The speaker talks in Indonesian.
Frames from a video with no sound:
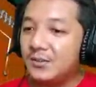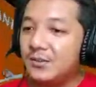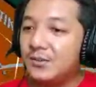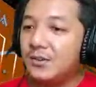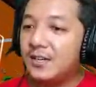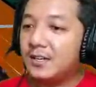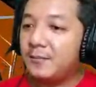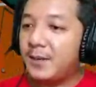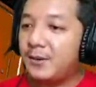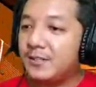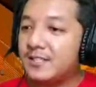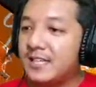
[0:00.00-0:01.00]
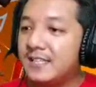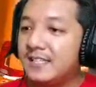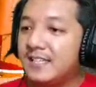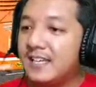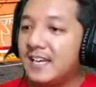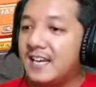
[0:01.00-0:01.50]
uh ada PO
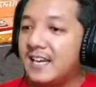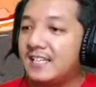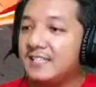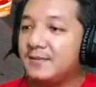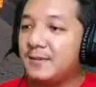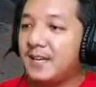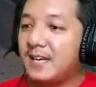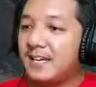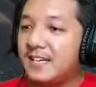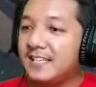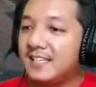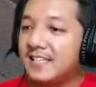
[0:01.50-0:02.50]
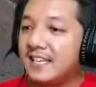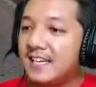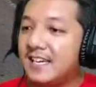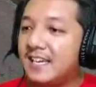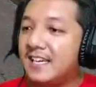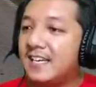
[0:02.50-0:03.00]
Santika di sebelah kanan
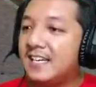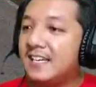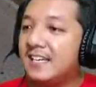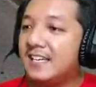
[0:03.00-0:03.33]
kita